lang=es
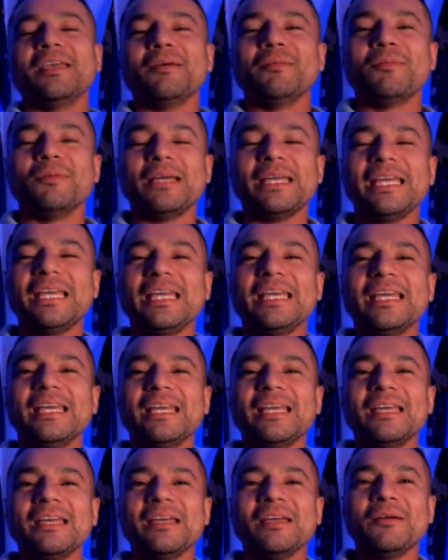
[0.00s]

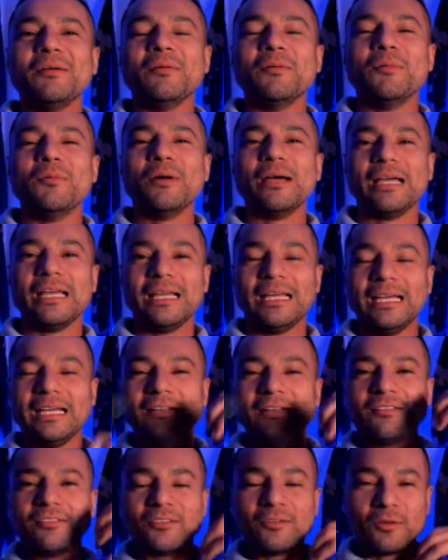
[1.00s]
Eh,
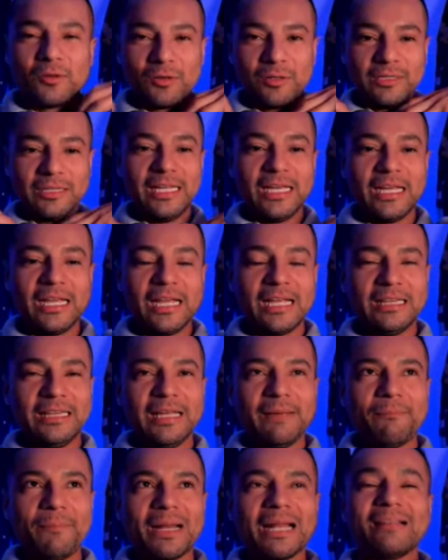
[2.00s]
es de,
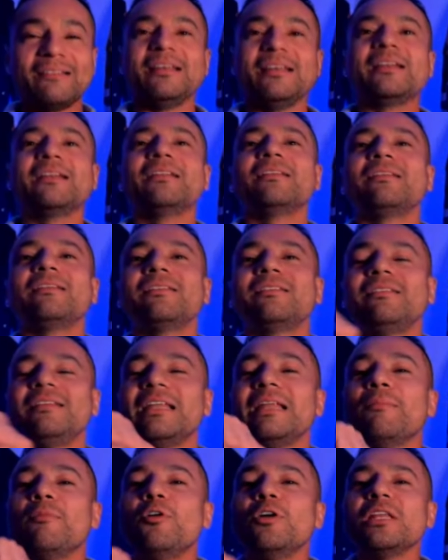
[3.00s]
de, para hacer
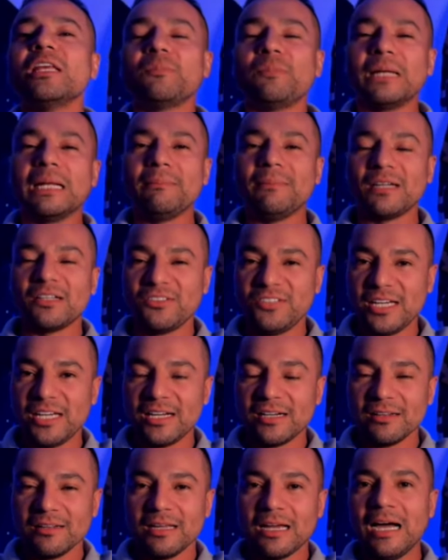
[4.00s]
ceremonias, para
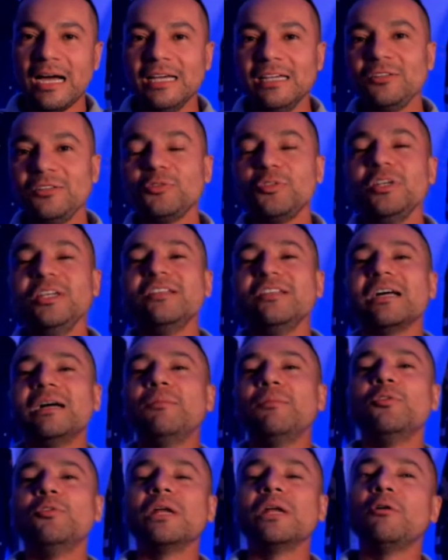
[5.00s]
marchar. Ahí se
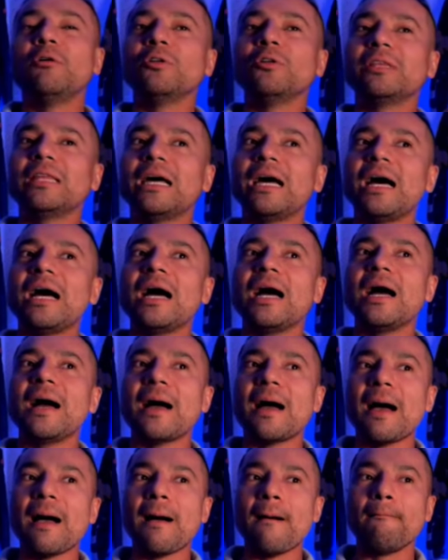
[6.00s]
utilizamos una
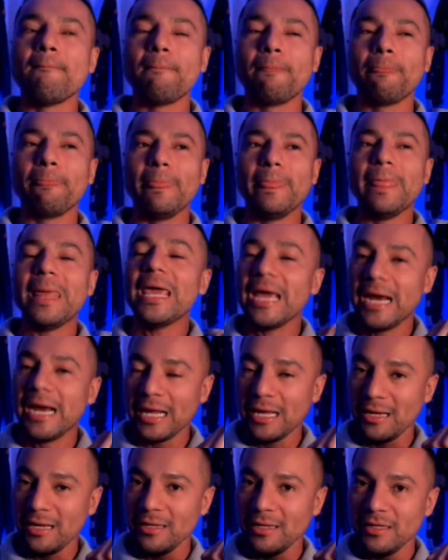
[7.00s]
bota
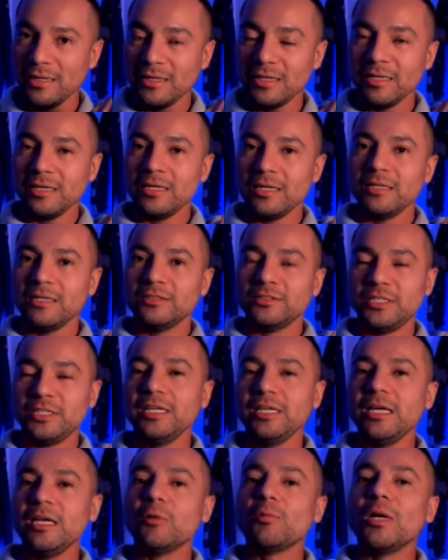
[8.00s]
negra ¿sí?
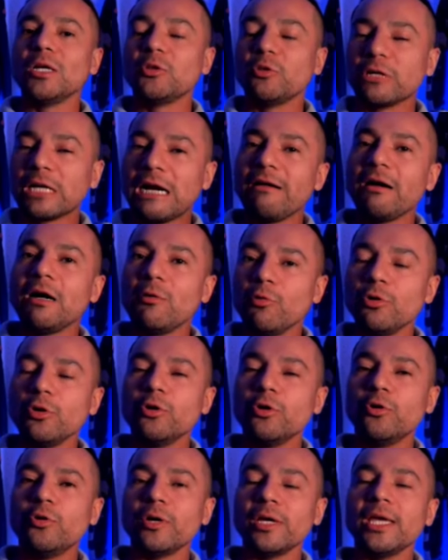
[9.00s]
El cual tocaba
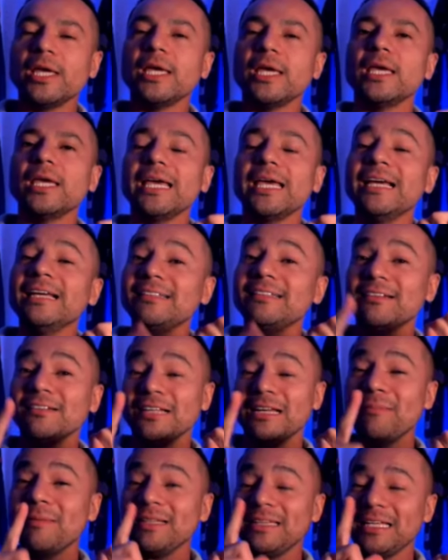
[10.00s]
uno, eh, esa sí
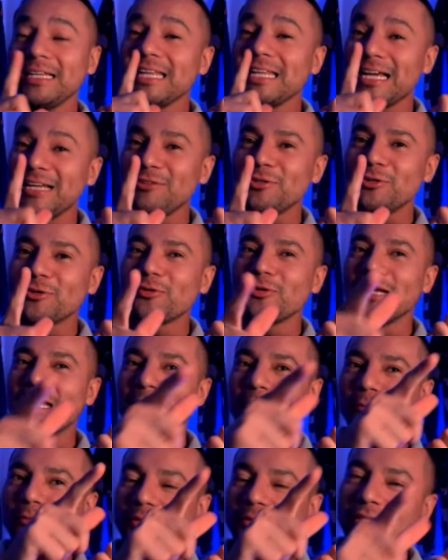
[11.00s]
la mantenía yo con
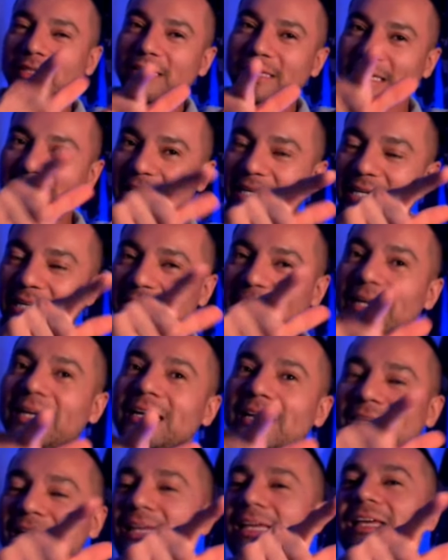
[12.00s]
la puntica.
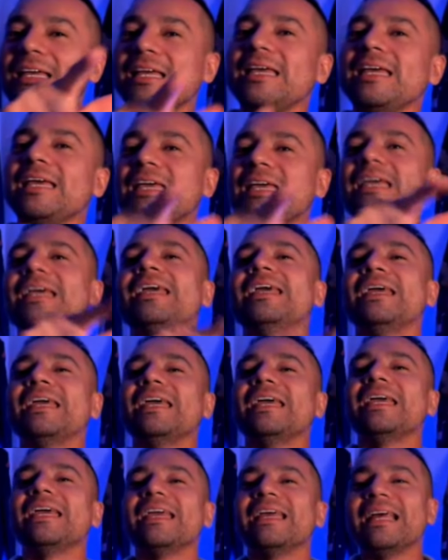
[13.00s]
Eh, americana.
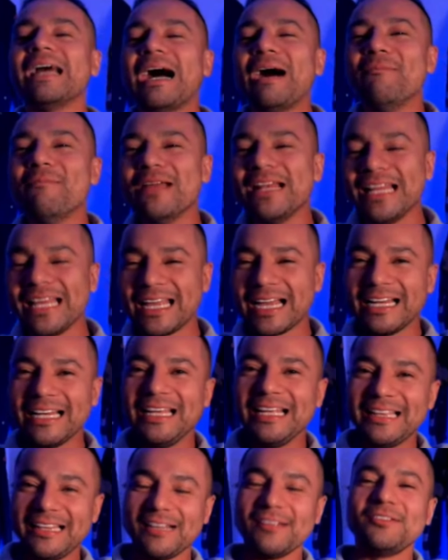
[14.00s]

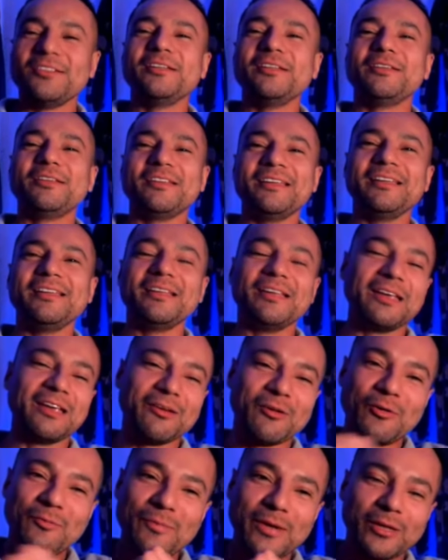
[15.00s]
americanita, sí, sí, y
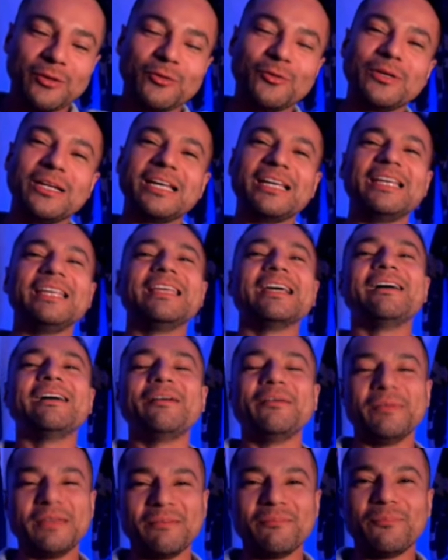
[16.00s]
con betún ahí ya
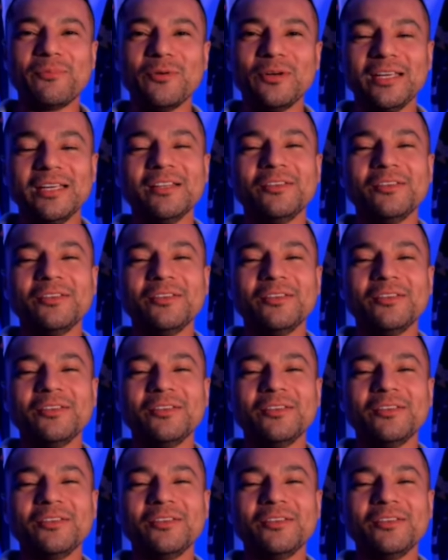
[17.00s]
bien pulido.